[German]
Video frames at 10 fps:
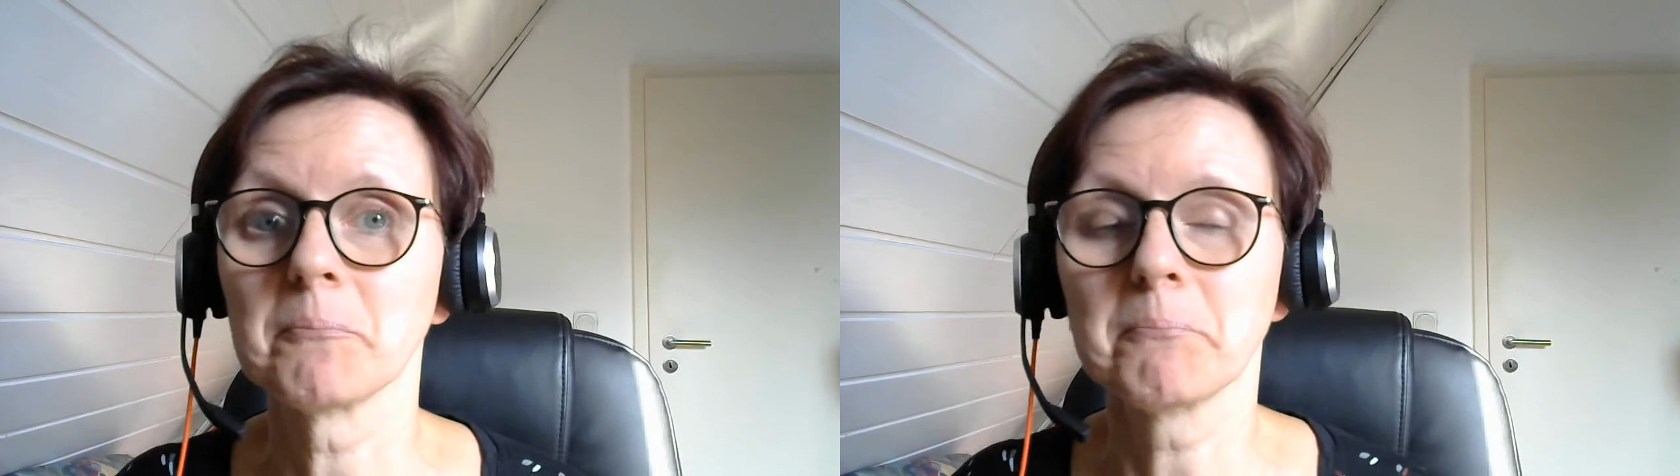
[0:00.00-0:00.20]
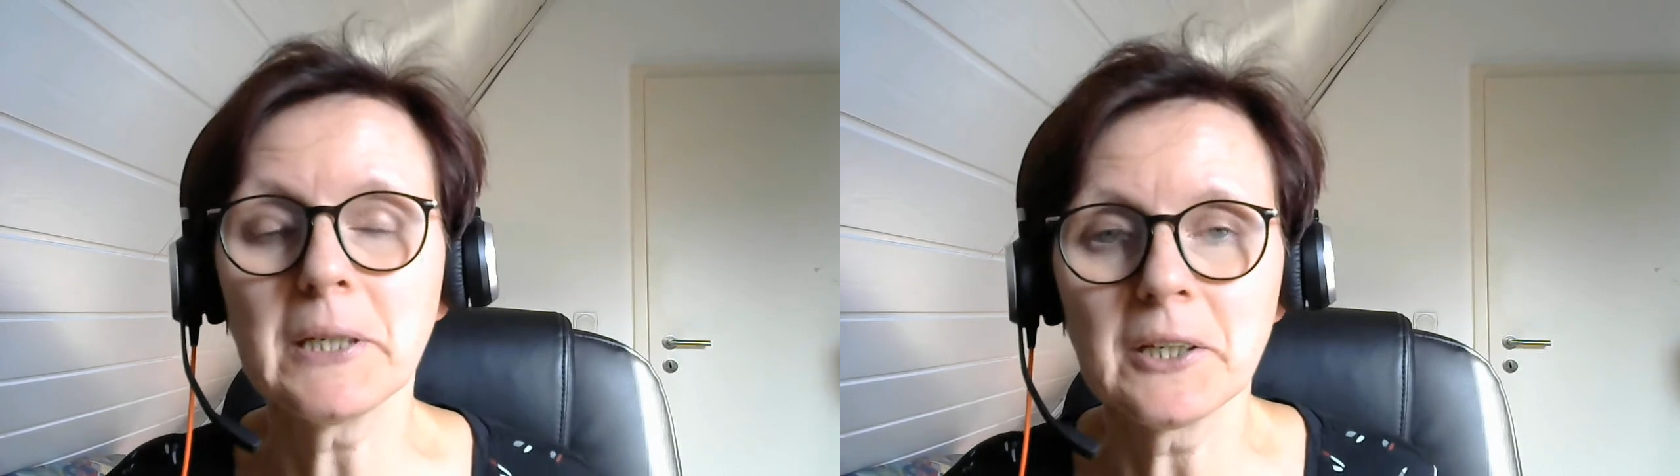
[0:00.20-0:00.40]

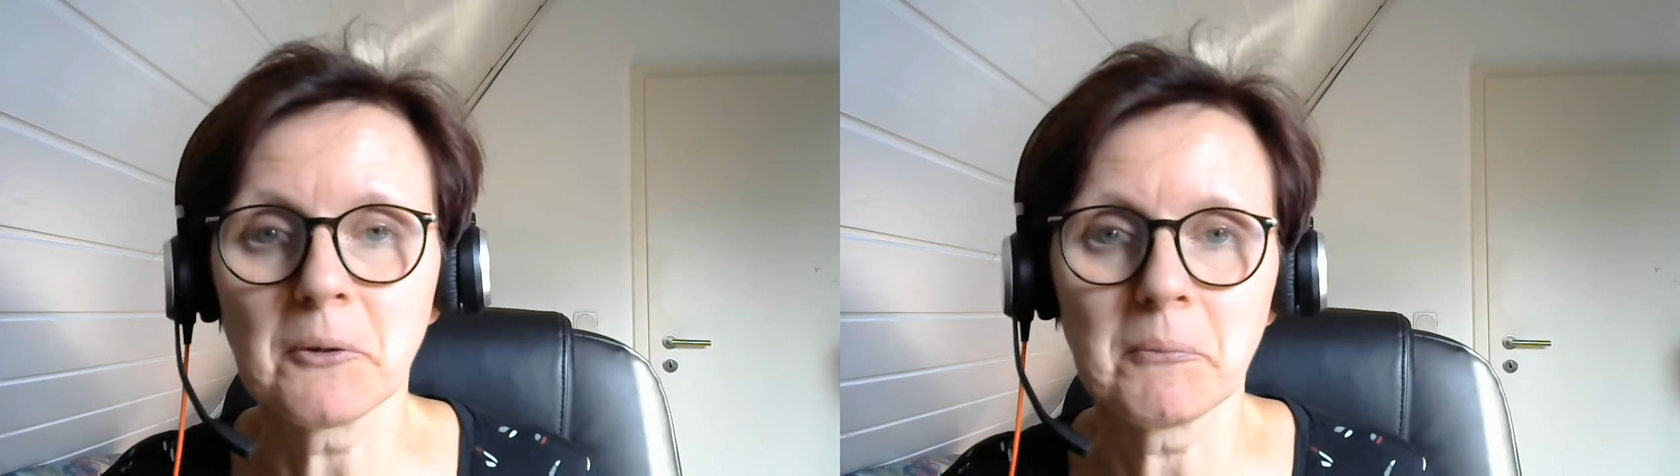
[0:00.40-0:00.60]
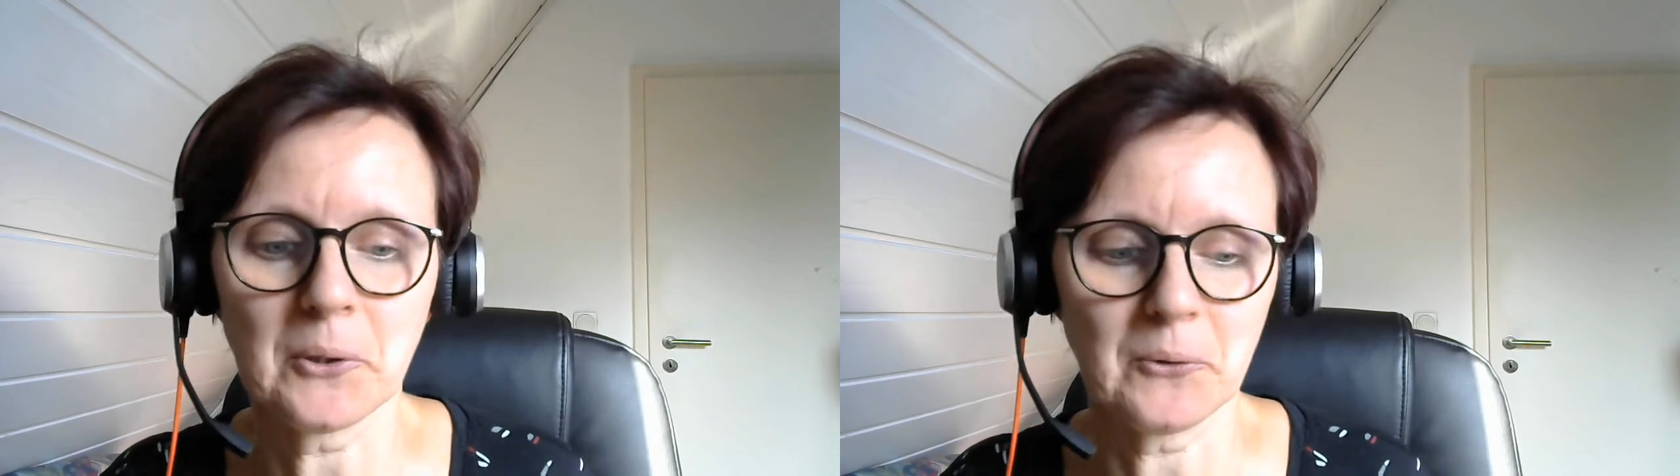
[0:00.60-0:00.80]

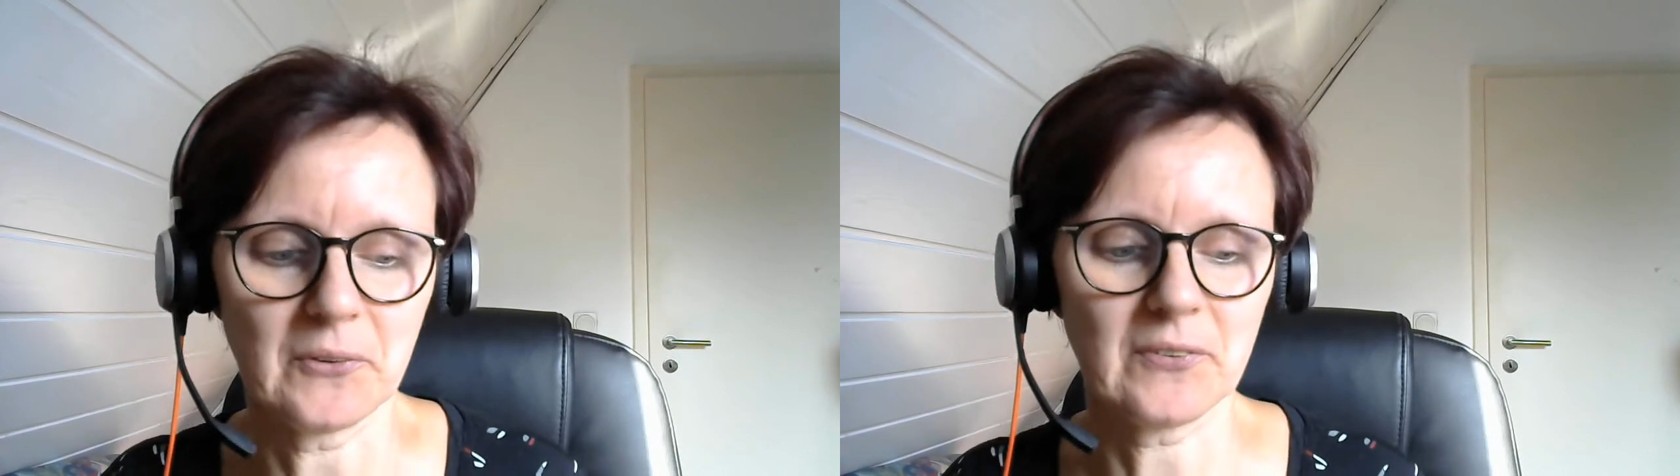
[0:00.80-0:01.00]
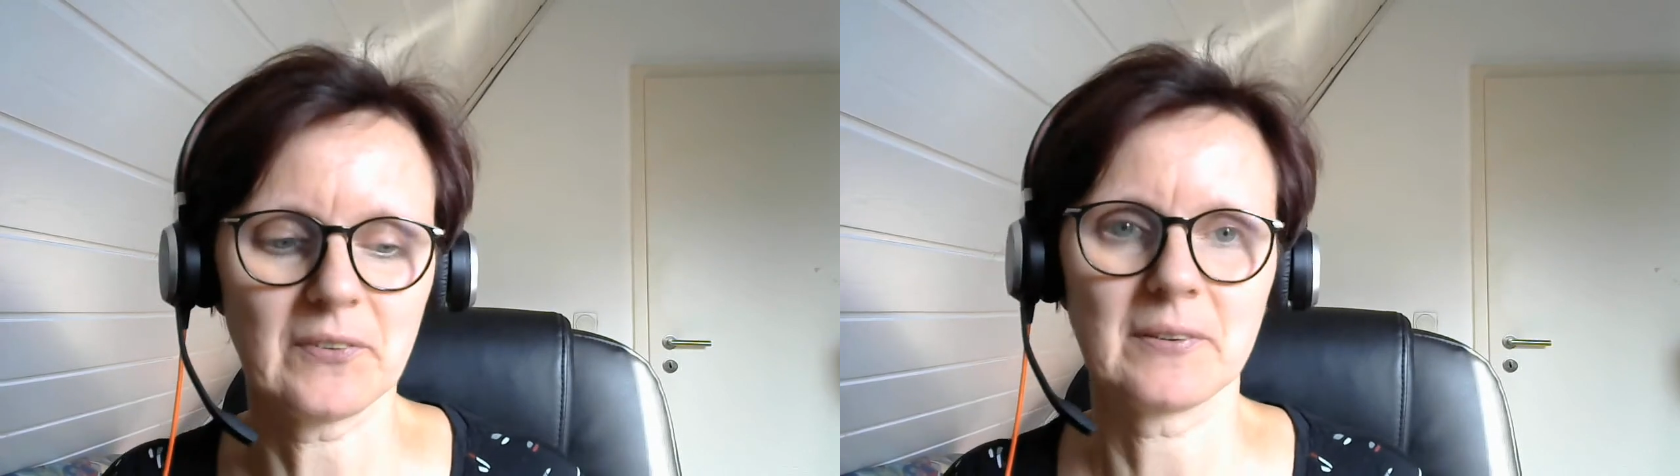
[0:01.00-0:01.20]

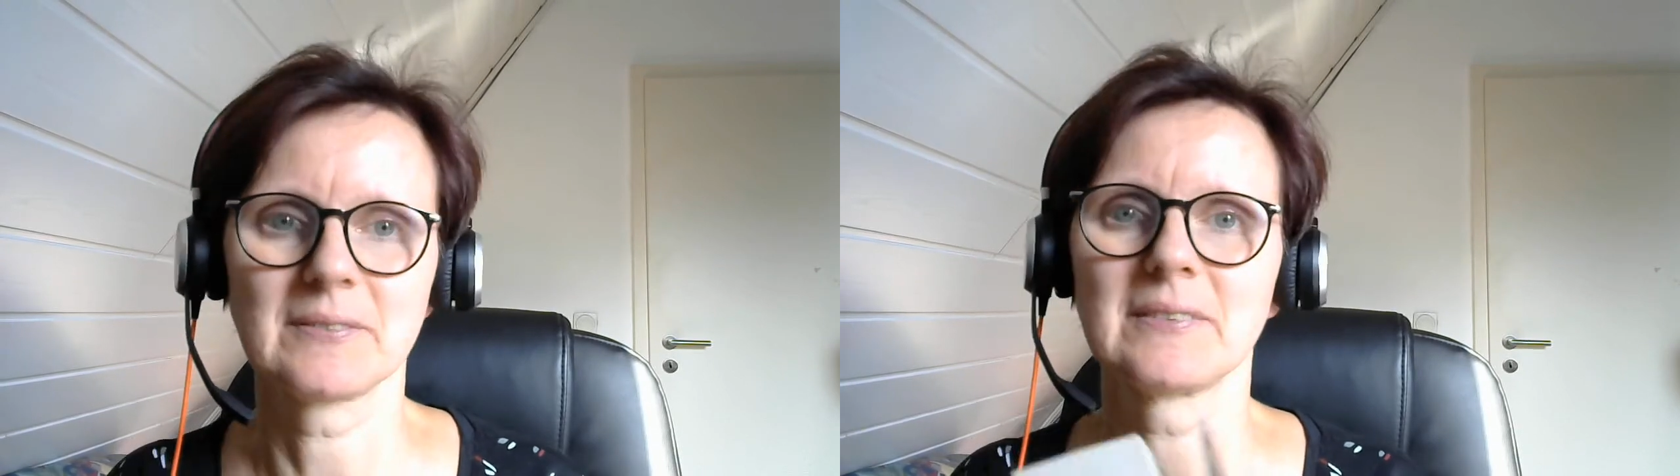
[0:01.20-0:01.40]
Behemoth.